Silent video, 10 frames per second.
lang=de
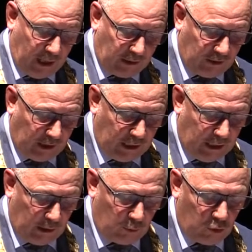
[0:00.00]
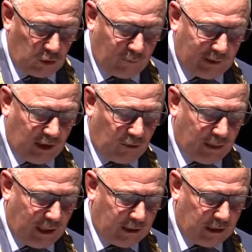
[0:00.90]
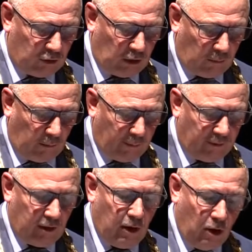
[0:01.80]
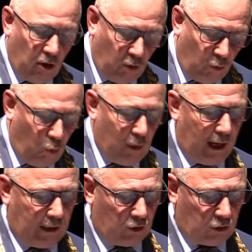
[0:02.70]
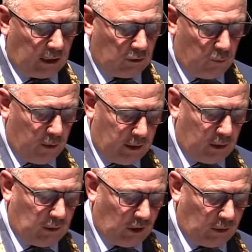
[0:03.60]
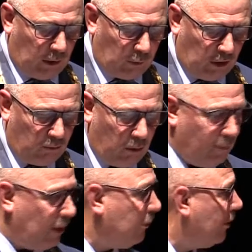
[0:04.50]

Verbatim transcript: Klaus Berg ist eine Ehrung durch die Verdienstmedaille der Stadt Worms uneingeschränkt würdig und auch das